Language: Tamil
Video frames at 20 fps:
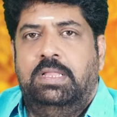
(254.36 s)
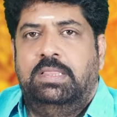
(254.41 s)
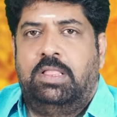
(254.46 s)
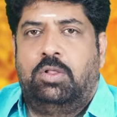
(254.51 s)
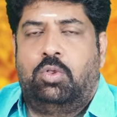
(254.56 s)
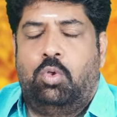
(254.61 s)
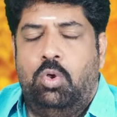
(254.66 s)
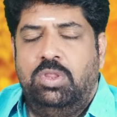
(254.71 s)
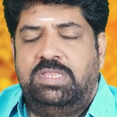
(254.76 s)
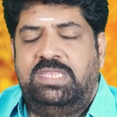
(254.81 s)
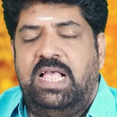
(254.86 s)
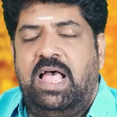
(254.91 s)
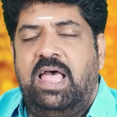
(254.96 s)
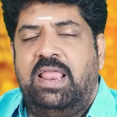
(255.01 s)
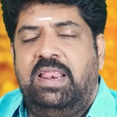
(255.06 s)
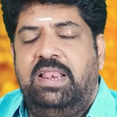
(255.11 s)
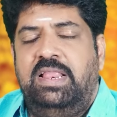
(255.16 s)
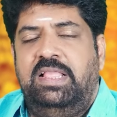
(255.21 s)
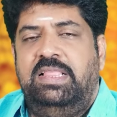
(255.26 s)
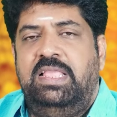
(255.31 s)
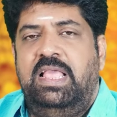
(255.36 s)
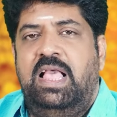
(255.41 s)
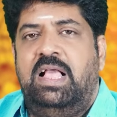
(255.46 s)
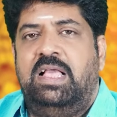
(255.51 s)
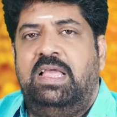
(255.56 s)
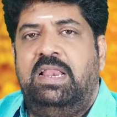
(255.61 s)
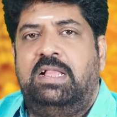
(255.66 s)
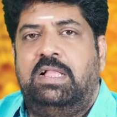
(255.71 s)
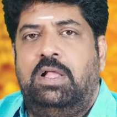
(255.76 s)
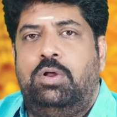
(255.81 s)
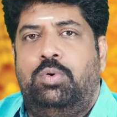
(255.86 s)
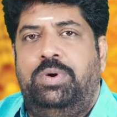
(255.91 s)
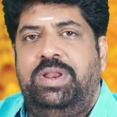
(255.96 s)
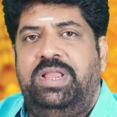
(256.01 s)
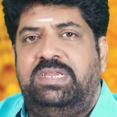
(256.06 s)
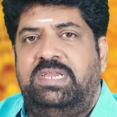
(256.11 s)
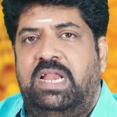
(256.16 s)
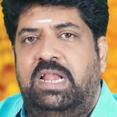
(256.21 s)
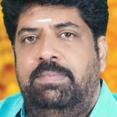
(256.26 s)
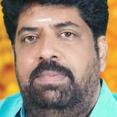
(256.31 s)
இந்த கோச்சார ரீதியாக
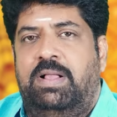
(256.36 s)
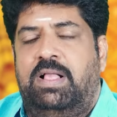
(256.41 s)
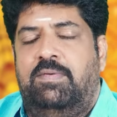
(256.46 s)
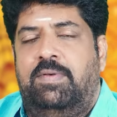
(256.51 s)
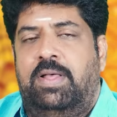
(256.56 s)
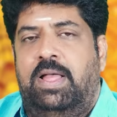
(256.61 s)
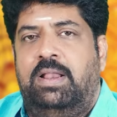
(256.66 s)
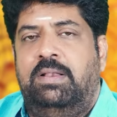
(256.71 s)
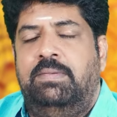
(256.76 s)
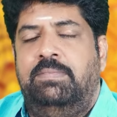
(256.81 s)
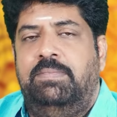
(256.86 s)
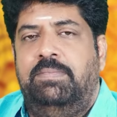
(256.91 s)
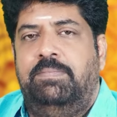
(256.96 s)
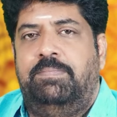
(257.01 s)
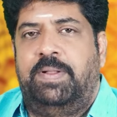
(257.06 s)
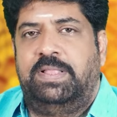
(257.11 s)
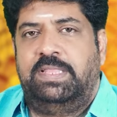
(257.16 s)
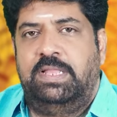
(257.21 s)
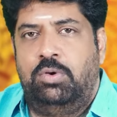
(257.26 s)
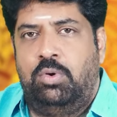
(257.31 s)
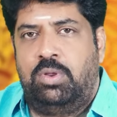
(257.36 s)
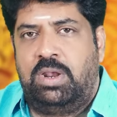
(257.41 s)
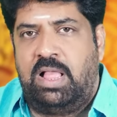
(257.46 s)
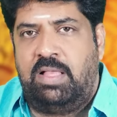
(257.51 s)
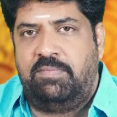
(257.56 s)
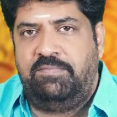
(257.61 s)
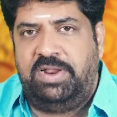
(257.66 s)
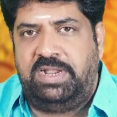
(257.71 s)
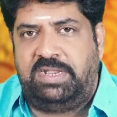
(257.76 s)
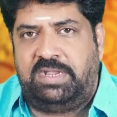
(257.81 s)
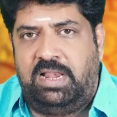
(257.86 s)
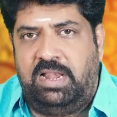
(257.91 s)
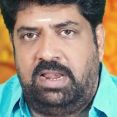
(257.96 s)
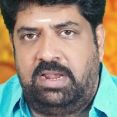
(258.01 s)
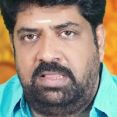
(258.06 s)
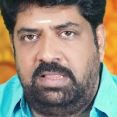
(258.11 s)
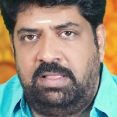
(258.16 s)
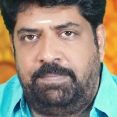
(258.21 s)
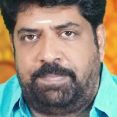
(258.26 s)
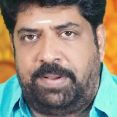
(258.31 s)
இருக்கக்கூடிய சனி பகவான் பதினோராம்
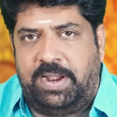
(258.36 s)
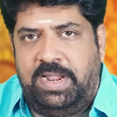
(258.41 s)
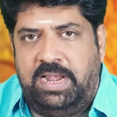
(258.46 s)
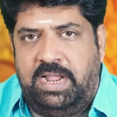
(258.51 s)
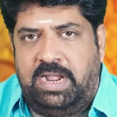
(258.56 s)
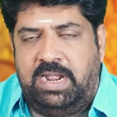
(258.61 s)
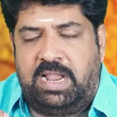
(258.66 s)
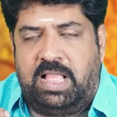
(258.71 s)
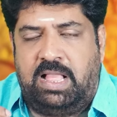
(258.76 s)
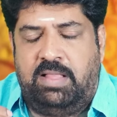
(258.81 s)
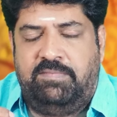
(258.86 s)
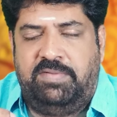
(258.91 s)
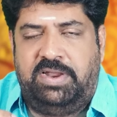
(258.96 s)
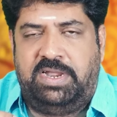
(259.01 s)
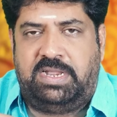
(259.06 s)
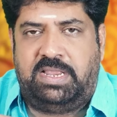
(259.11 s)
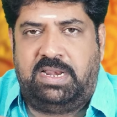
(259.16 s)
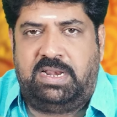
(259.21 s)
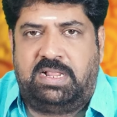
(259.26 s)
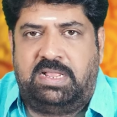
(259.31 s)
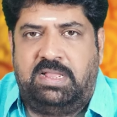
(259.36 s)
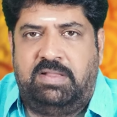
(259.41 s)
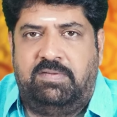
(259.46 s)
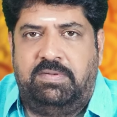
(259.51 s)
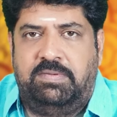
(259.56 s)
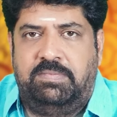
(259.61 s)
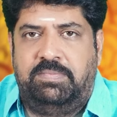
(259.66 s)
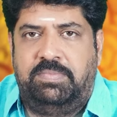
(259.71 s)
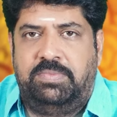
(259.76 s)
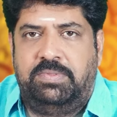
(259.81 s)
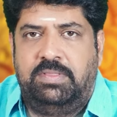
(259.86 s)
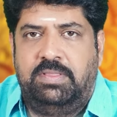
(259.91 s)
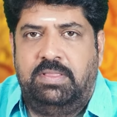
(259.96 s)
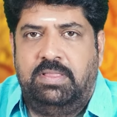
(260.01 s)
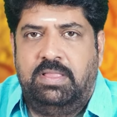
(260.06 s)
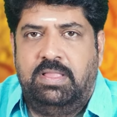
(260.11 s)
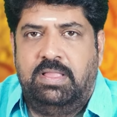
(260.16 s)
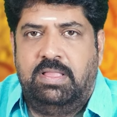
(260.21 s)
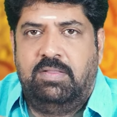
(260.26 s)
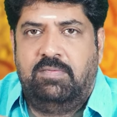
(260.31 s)
வீட்டிலிருந்து பன்னிரெண்டாம் வீட்டிற்கு
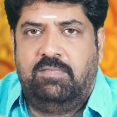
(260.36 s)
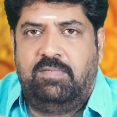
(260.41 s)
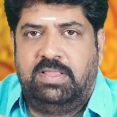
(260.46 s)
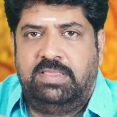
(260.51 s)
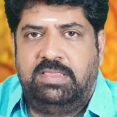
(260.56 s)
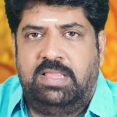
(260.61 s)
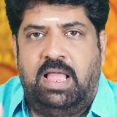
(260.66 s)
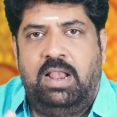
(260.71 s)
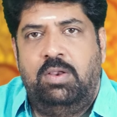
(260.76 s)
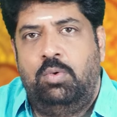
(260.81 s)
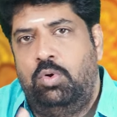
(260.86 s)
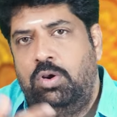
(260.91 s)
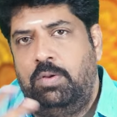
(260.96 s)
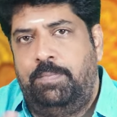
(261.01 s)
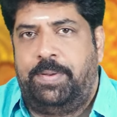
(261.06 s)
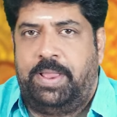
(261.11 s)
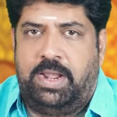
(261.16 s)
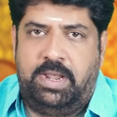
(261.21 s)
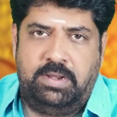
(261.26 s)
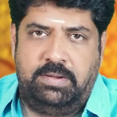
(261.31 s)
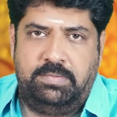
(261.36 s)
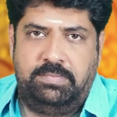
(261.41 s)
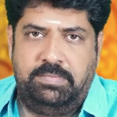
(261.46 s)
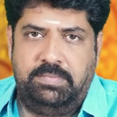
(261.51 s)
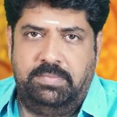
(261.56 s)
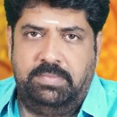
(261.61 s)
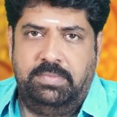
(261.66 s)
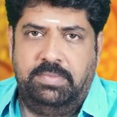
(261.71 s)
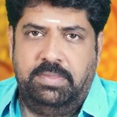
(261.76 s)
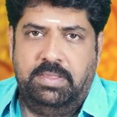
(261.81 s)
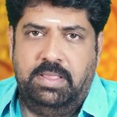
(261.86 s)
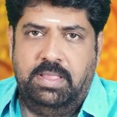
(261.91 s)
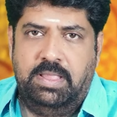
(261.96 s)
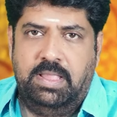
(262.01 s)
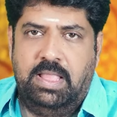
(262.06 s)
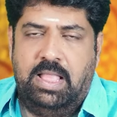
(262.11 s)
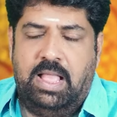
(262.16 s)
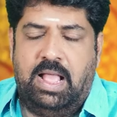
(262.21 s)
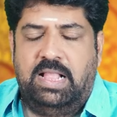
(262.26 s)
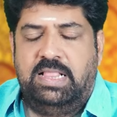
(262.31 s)
வந்தால் ஒரு பலன்
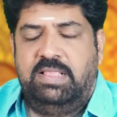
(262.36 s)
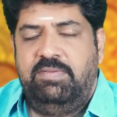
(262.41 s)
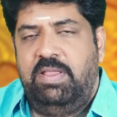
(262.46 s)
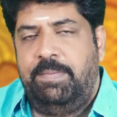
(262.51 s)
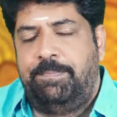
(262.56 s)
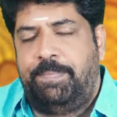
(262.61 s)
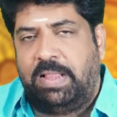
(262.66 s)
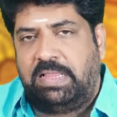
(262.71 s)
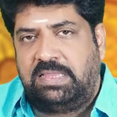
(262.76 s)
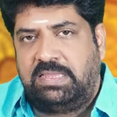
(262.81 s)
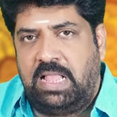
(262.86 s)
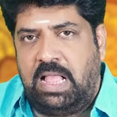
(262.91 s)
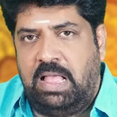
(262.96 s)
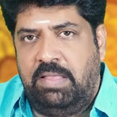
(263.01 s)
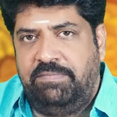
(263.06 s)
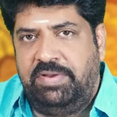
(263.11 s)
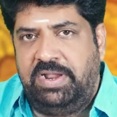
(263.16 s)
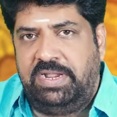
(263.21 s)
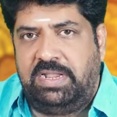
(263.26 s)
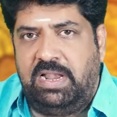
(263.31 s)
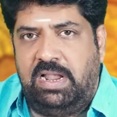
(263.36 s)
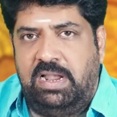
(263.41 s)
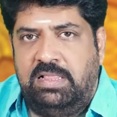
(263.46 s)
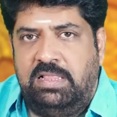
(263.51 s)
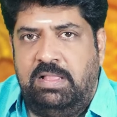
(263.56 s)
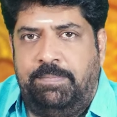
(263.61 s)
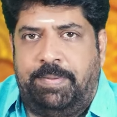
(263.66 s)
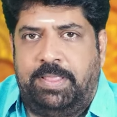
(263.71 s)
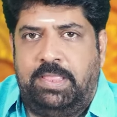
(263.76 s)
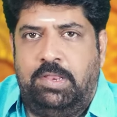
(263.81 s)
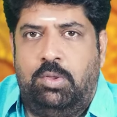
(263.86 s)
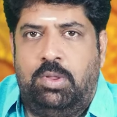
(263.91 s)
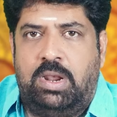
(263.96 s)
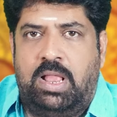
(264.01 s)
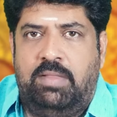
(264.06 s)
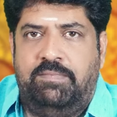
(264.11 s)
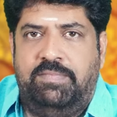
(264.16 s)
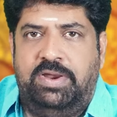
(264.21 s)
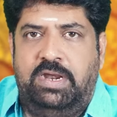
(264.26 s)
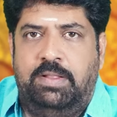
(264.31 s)
அதுவே பத்தாம் வீட்டிலிருந்து
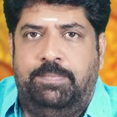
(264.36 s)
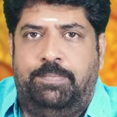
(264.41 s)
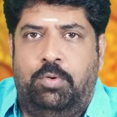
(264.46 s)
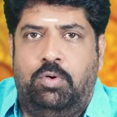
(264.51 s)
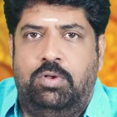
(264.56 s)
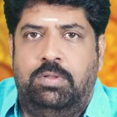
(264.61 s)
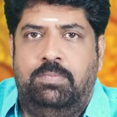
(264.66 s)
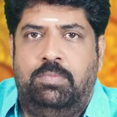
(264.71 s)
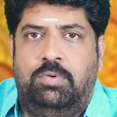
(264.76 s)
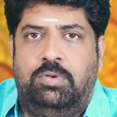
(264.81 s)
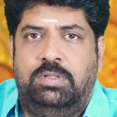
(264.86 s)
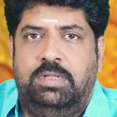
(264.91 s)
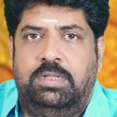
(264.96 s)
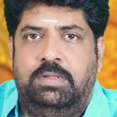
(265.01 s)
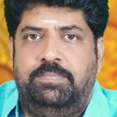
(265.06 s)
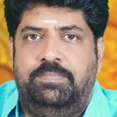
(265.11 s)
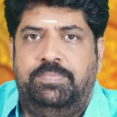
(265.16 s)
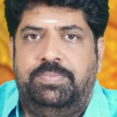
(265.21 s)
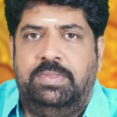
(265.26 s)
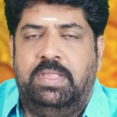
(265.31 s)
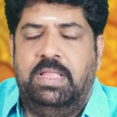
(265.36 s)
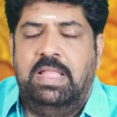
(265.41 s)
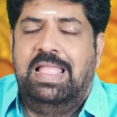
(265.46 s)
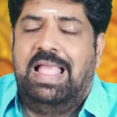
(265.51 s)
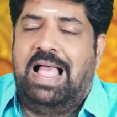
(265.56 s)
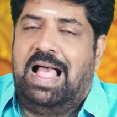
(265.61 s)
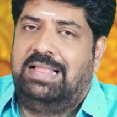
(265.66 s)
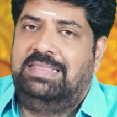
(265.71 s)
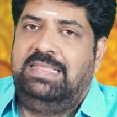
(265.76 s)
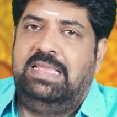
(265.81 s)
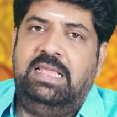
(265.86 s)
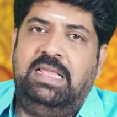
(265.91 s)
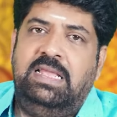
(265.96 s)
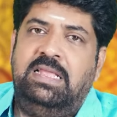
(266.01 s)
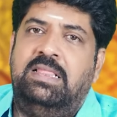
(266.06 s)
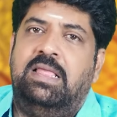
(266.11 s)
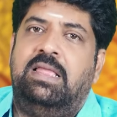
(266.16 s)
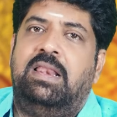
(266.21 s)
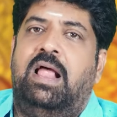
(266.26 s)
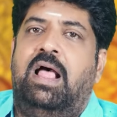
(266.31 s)
பதினோராம் வீடு போகும்போது
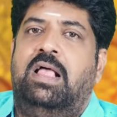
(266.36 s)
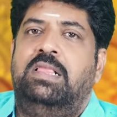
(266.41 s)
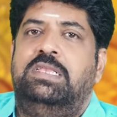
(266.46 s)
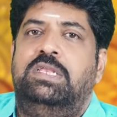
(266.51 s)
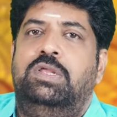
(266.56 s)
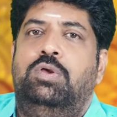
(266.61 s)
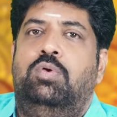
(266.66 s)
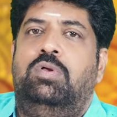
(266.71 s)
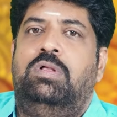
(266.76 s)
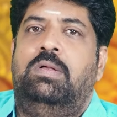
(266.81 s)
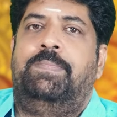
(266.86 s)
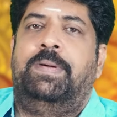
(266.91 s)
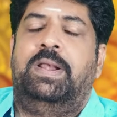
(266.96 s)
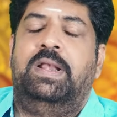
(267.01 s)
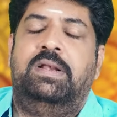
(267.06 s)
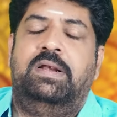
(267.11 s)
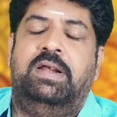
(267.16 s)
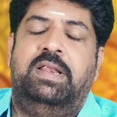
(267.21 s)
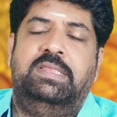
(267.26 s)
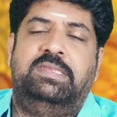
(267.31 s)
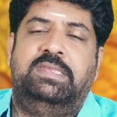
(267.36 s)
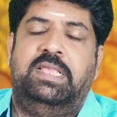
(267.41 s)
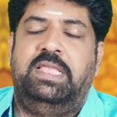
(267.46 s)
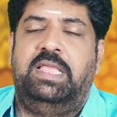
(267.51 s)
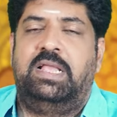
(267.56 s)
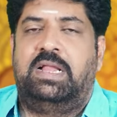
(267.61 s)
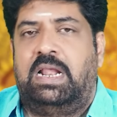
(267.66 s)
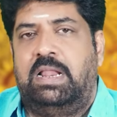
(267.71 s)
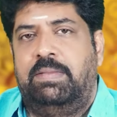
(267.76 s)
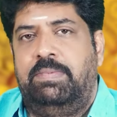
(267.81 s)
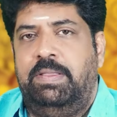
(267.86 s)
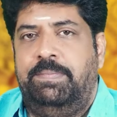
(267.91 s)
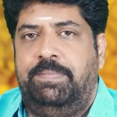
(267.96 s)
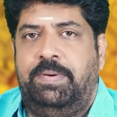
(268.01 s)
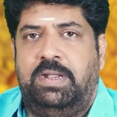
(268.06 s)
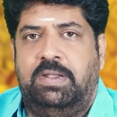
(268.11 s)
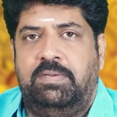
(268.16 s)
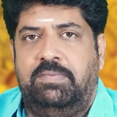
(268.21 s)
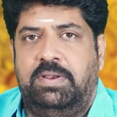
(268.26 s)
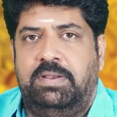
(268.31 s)
அதீத ராஜயோக பலன்களை செய்ய
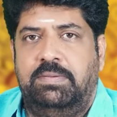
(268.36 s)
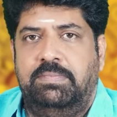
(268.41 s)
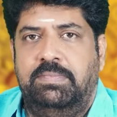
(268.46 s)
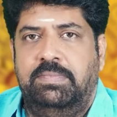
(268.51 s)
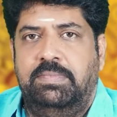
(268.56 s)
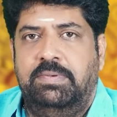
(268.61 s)
கடமைப்பட்டவர்